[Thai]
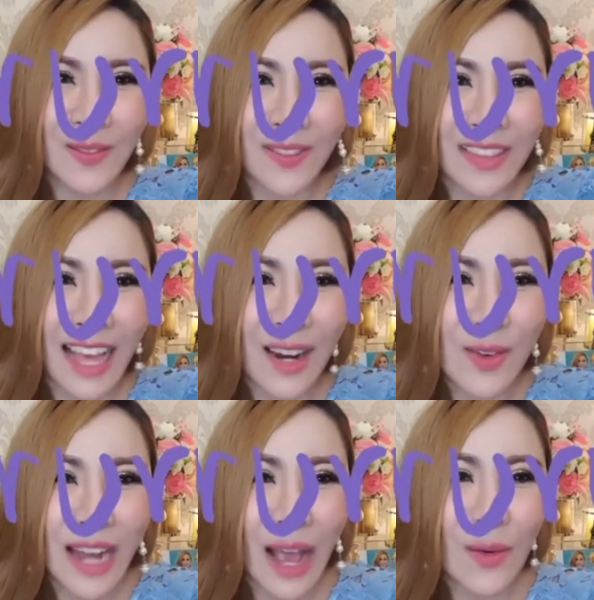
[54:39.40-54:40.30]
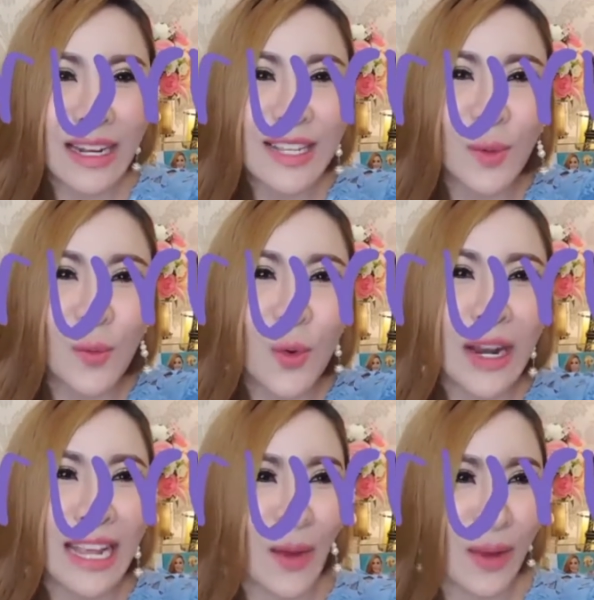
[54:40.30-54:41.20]
นะลูกนะวันนี้สมควร
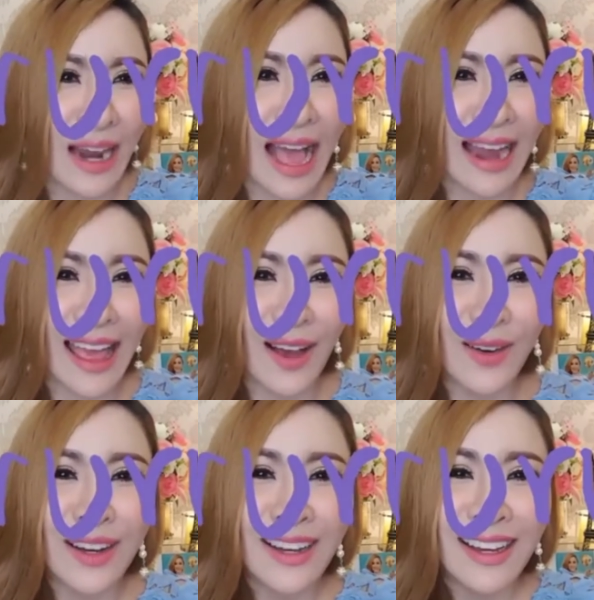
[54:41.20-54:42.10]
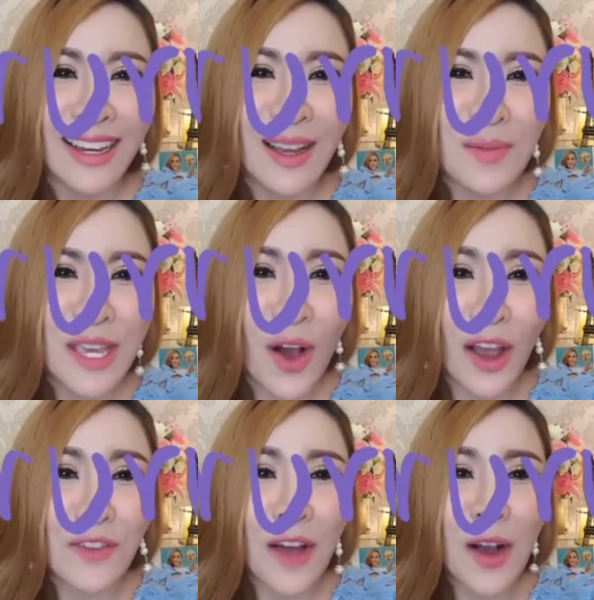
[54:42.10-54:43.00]
แก่เวลาแล้วพี่อ๋อ
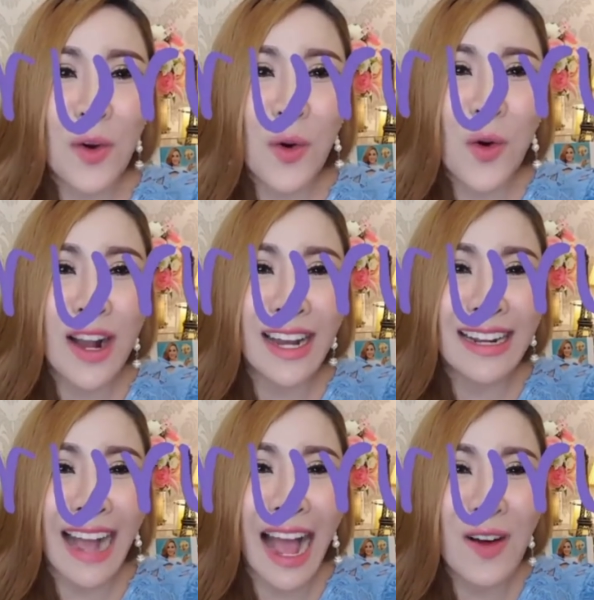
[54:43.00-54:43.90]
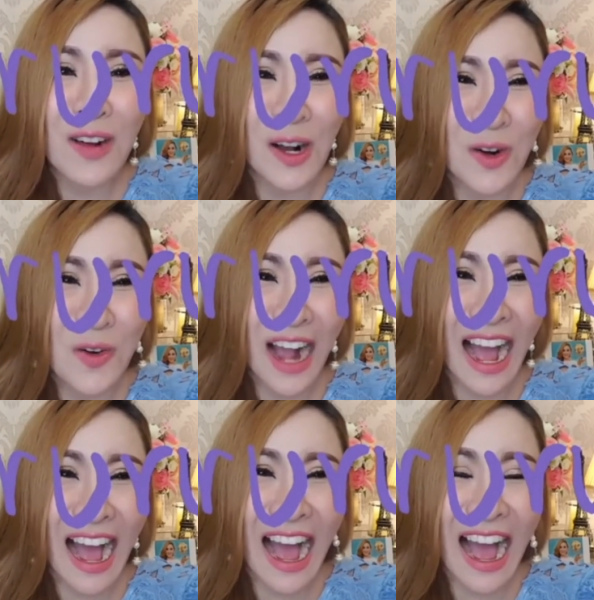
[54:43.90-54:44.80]
ยฟังครูเงินเข้ากับครู
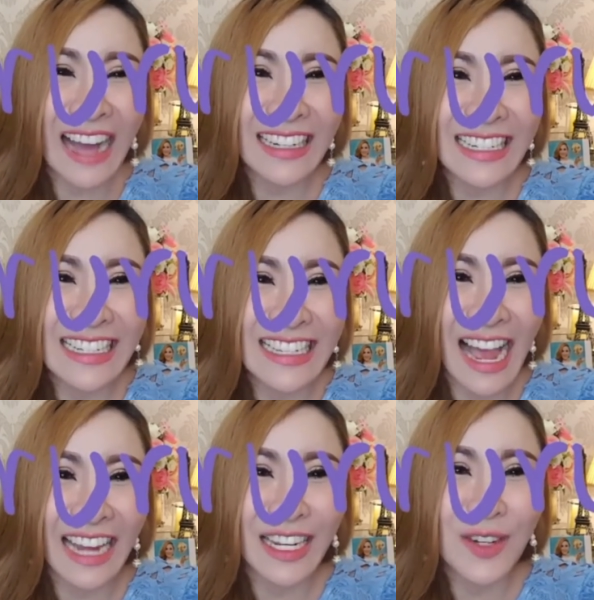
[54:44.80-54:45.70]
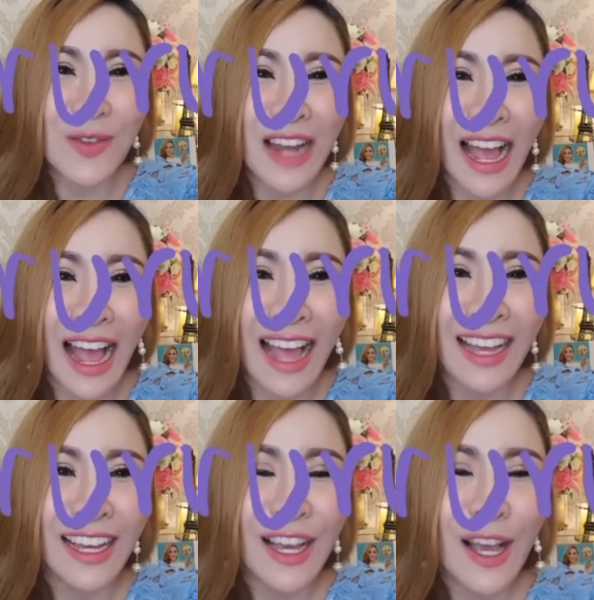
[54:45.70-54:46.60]
ขาดีใจนะลูกนะ
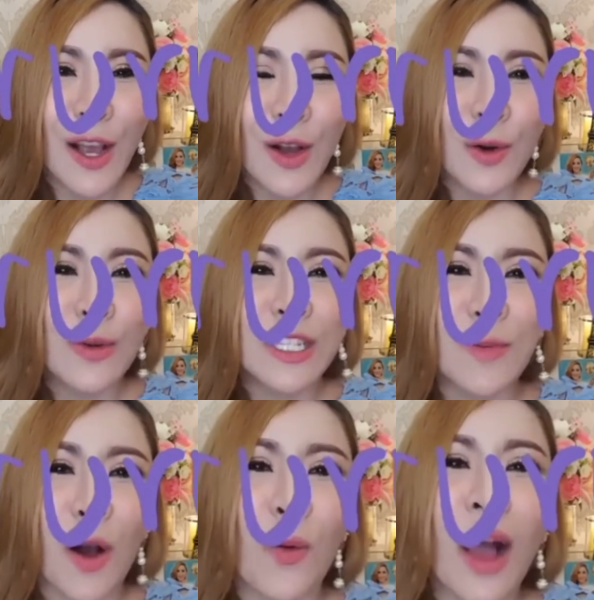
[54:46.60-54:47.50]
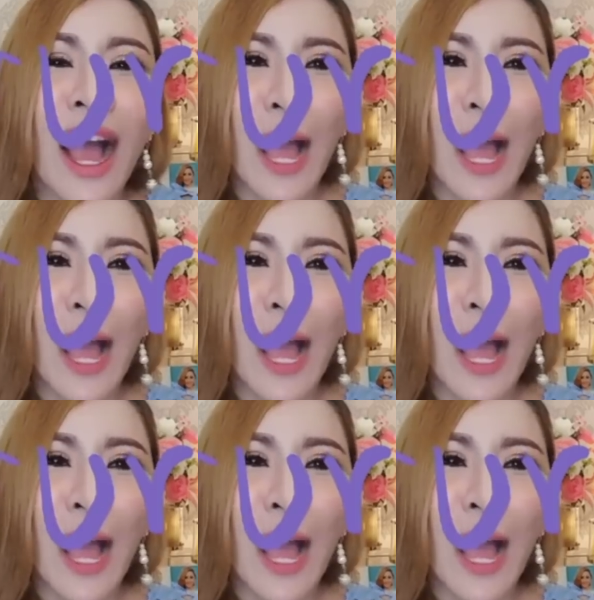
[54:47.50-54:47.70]
ครูจะบอกว่า